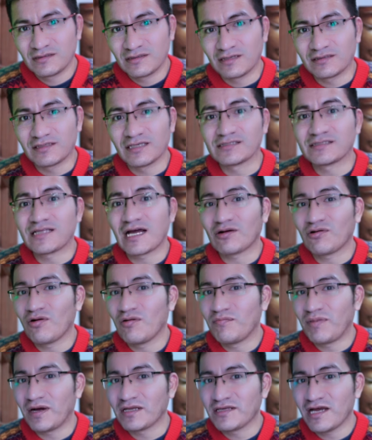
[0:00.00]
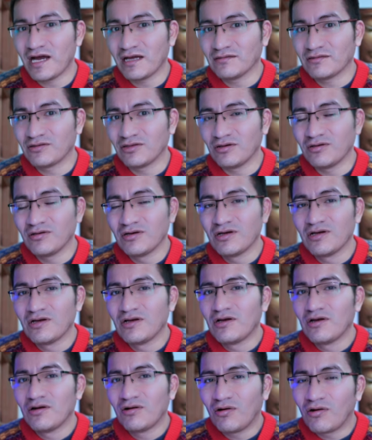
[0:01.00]
que te está acompañando
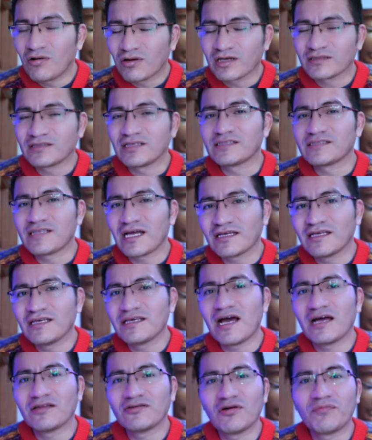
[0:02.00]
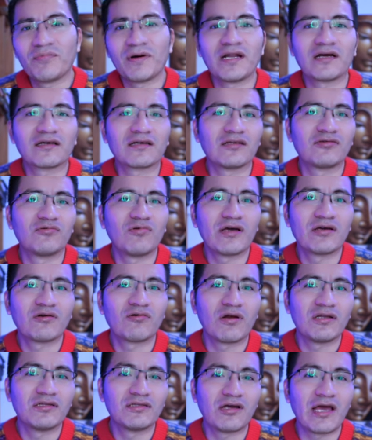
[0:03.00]
o que te está guiando para que tú
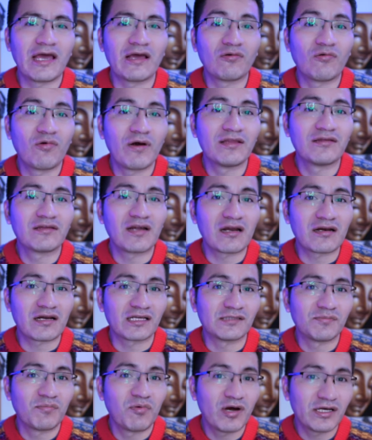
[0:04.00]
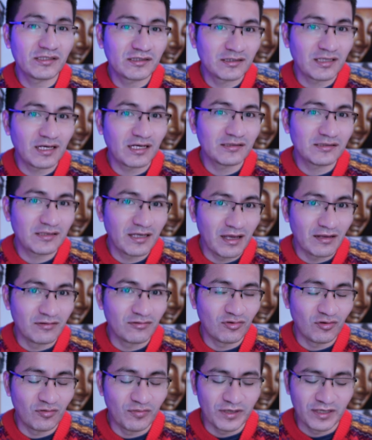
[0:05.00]
encuentres respuestas
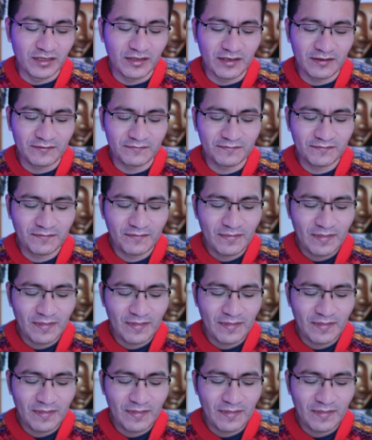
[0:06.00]
en tu vida.